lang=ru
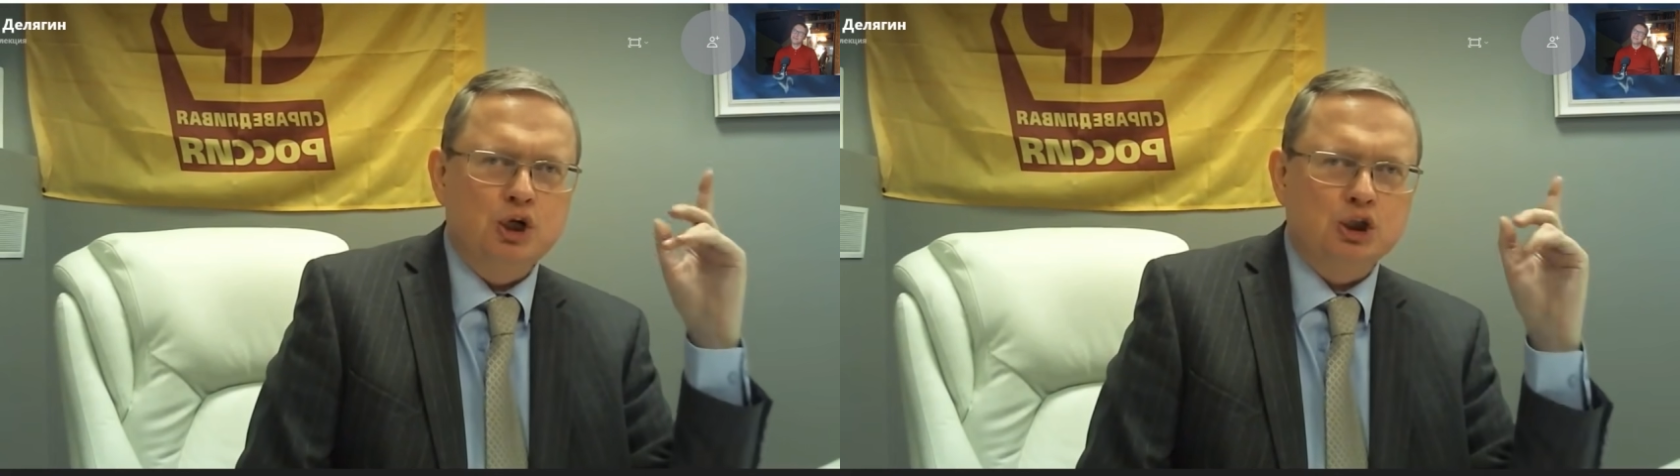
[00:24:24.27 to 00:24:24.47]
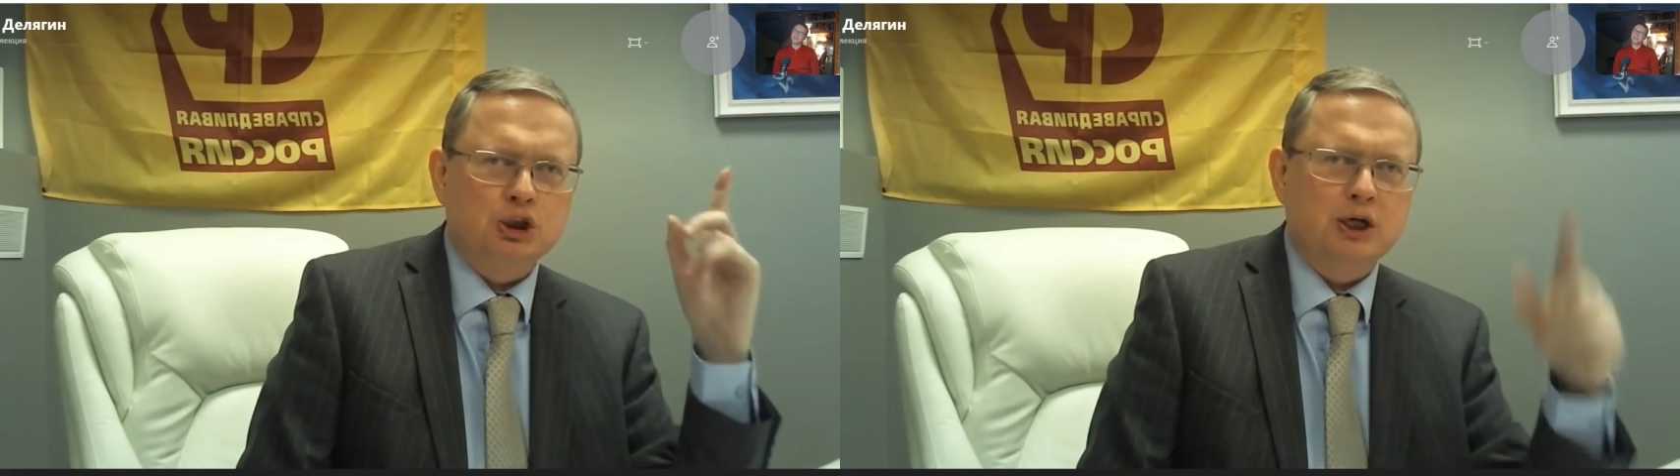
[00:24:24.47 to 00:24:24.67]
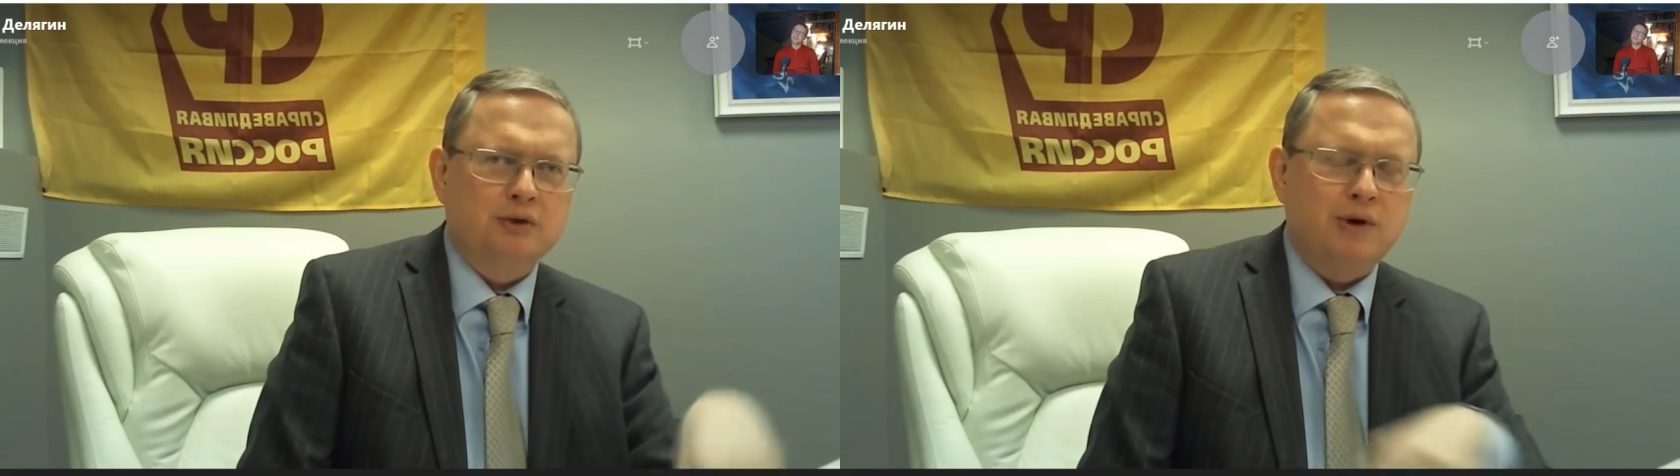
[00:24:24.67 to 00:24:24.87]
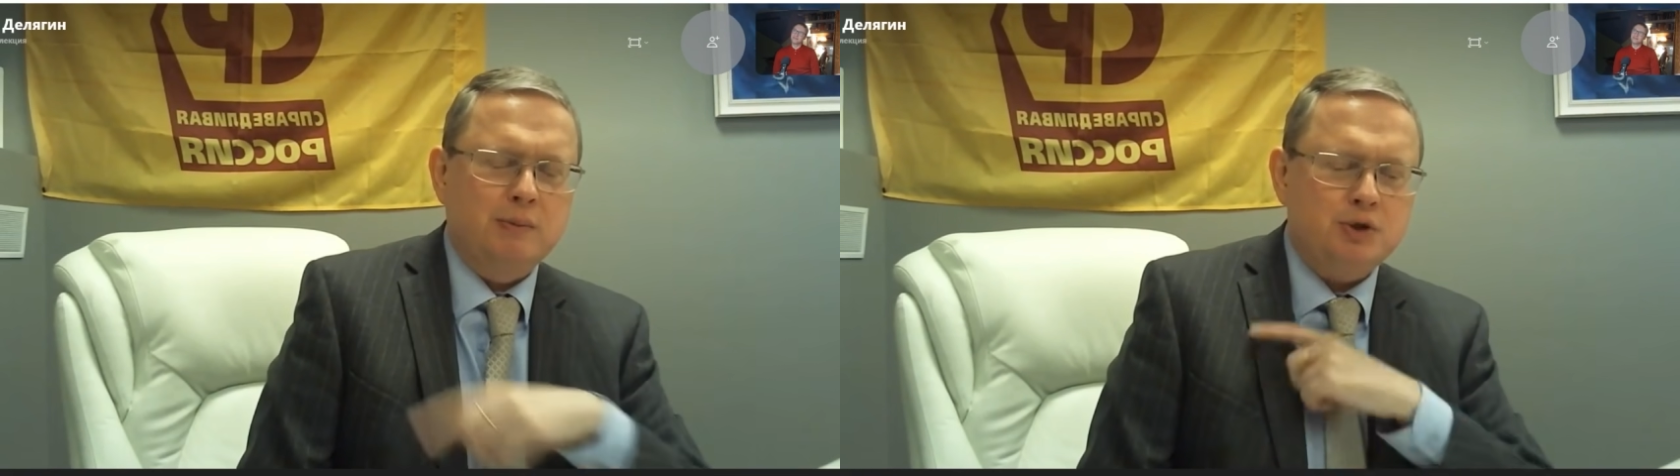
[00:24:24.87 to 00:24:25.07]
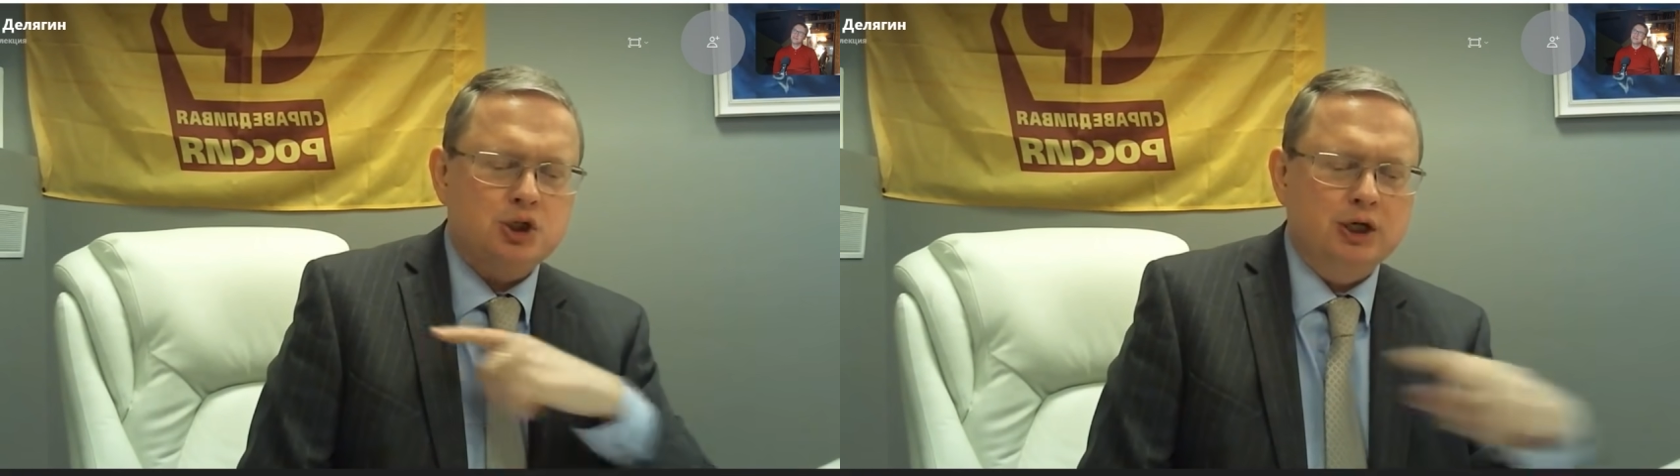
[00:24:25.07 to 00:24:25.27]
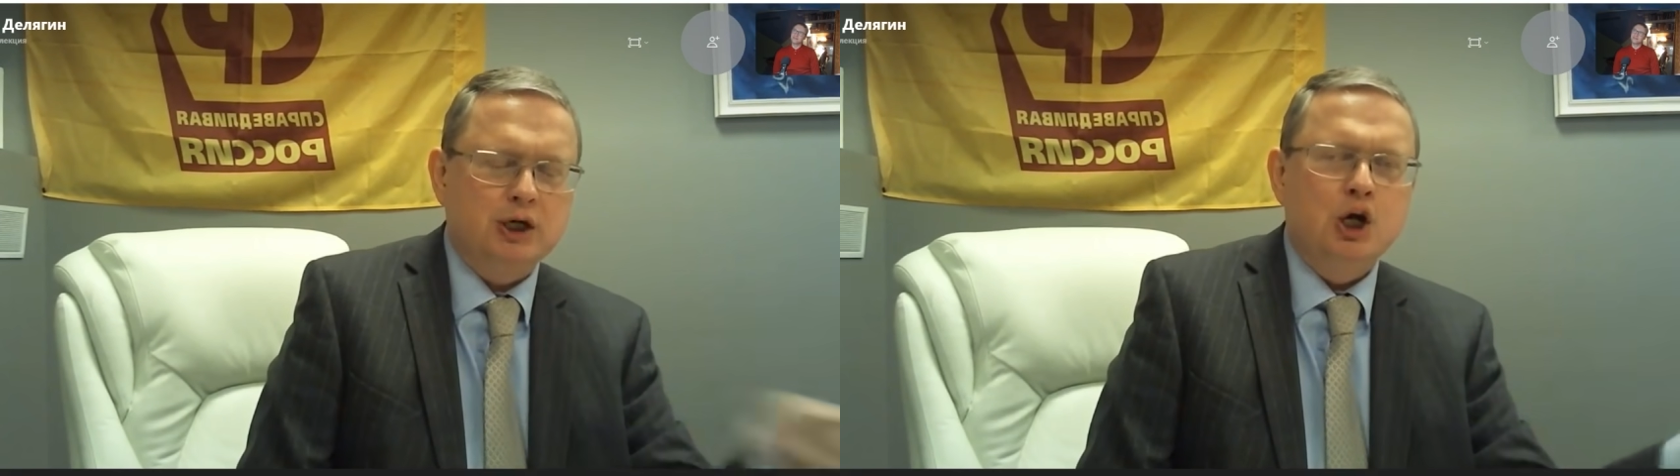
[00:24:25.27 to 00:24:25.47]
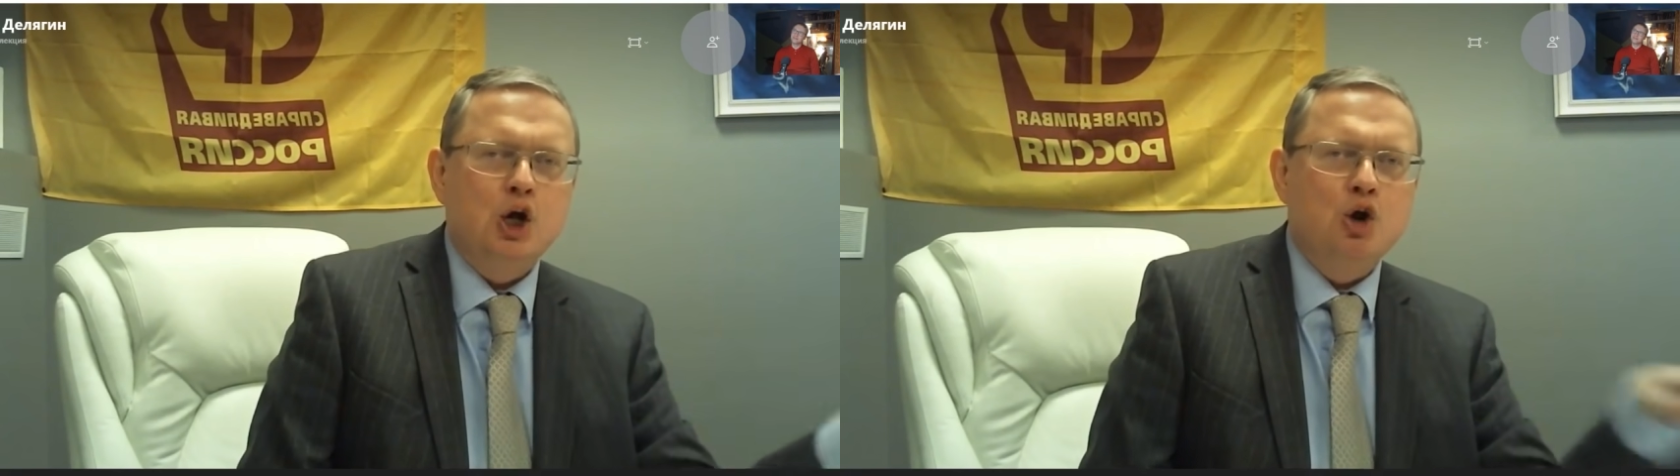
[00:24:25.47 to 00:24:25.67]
лишает вообще